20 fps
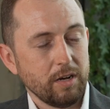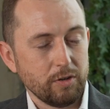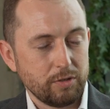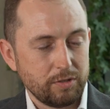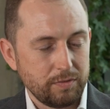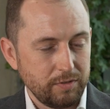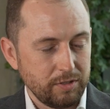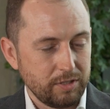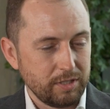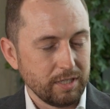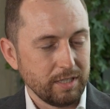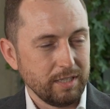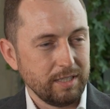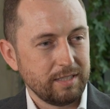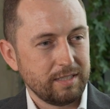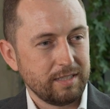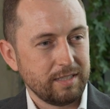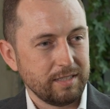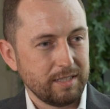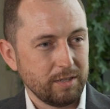Oczywiście,
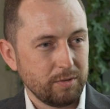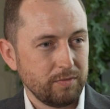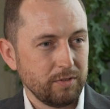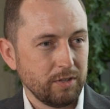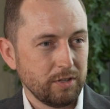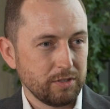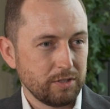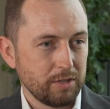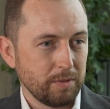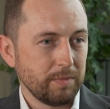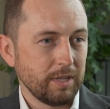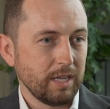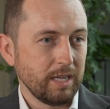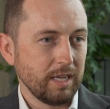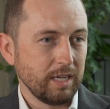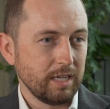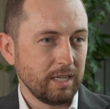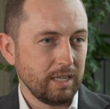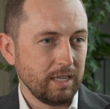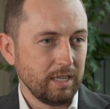jest zarówno ozdobna,
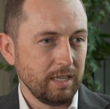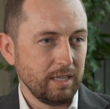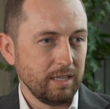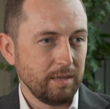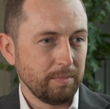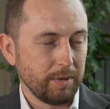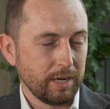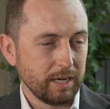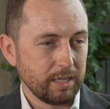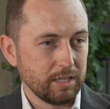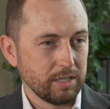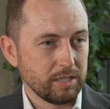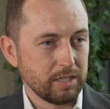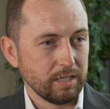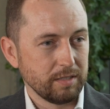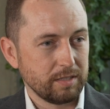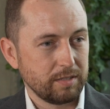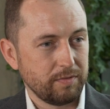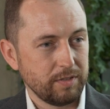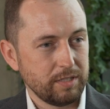jak i
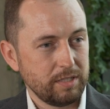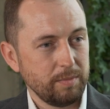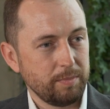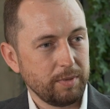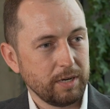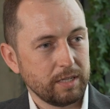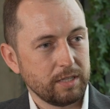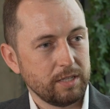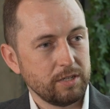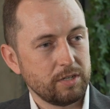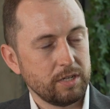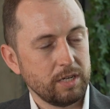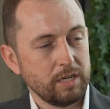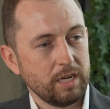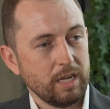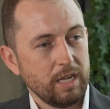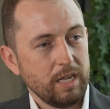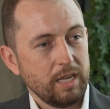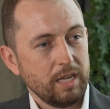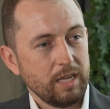praktyczna. Z kwestii
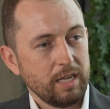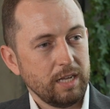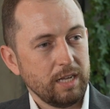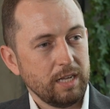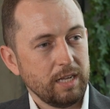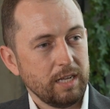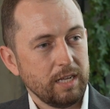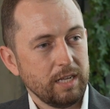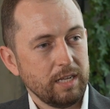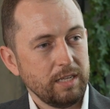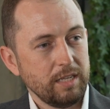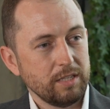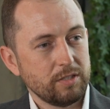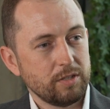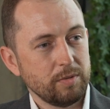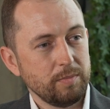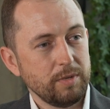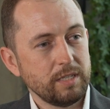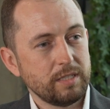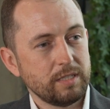praktycznych e,
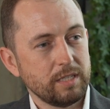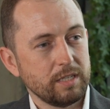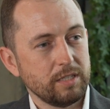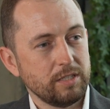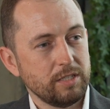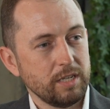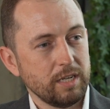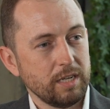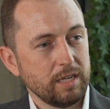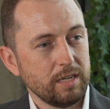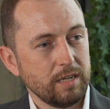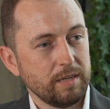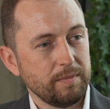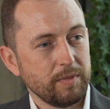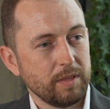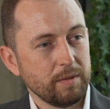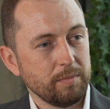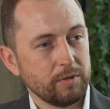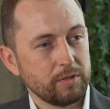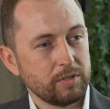jest to miejsce, gdzie
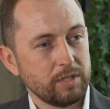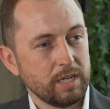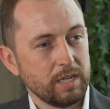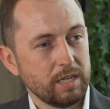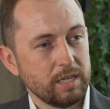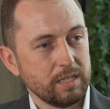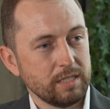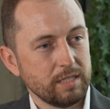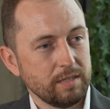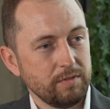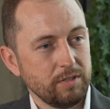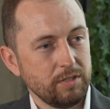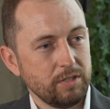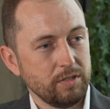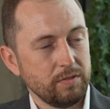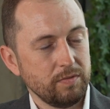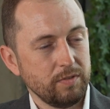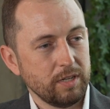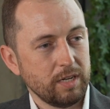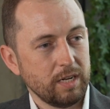można
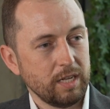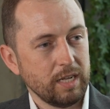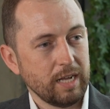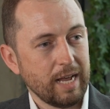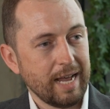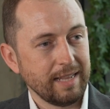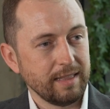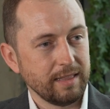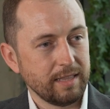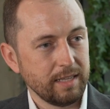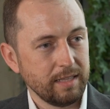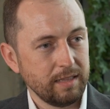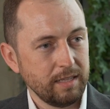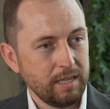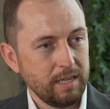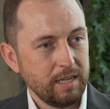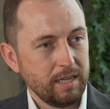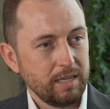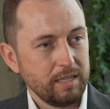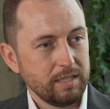zawiesić wiele anten.
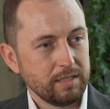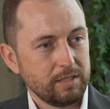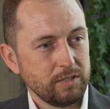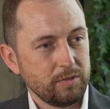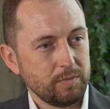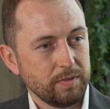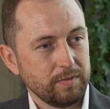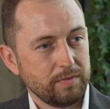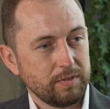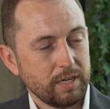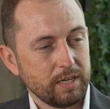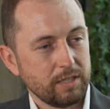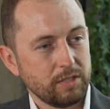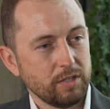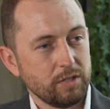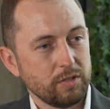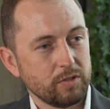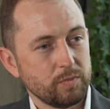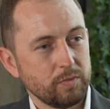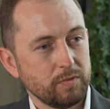Jesteśmy w
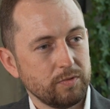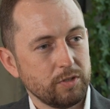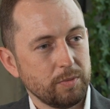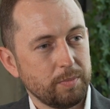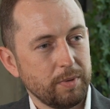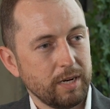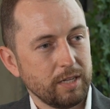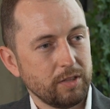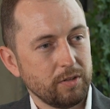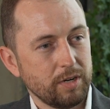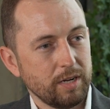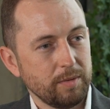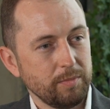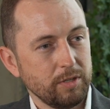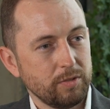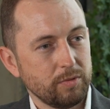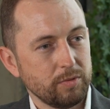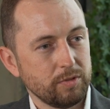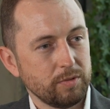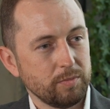trakcie rozmów z
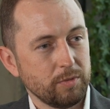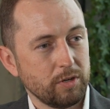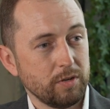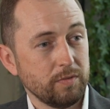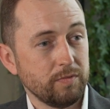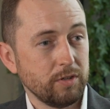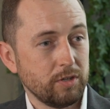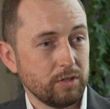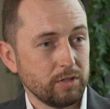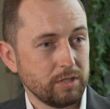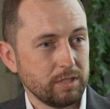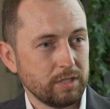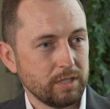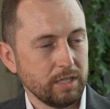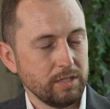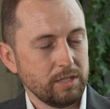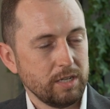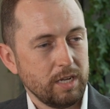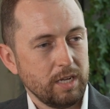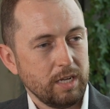operatorami, którzy mogą
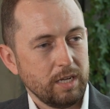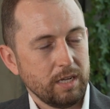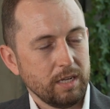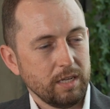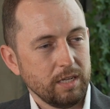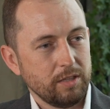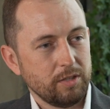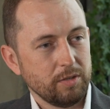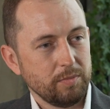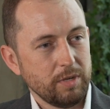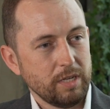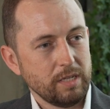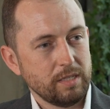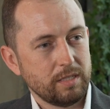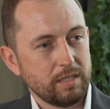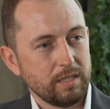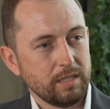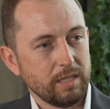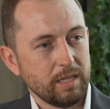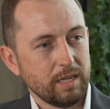wykorzystać e, to
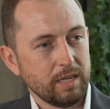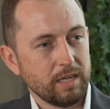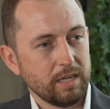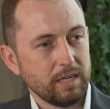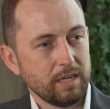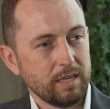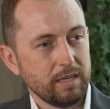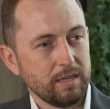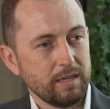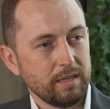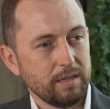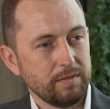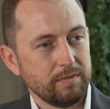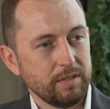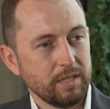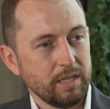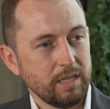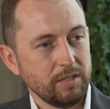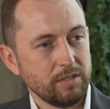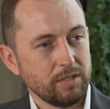miejsce na
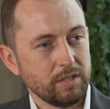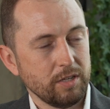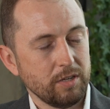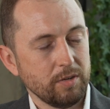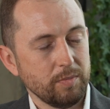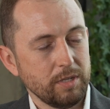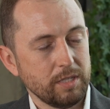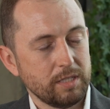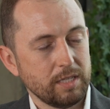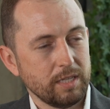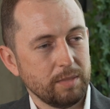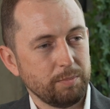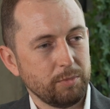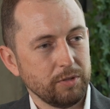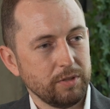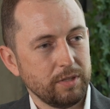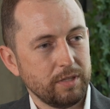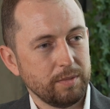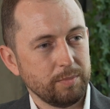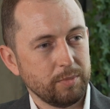wynajęcie tego miejsca
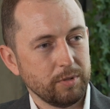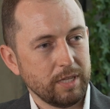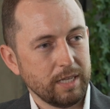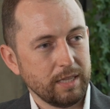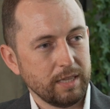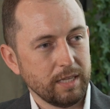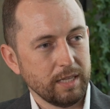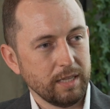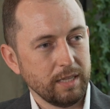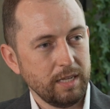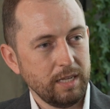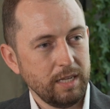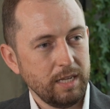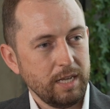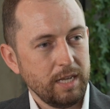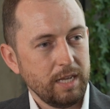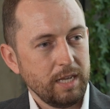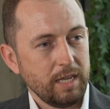pod, pod anteny.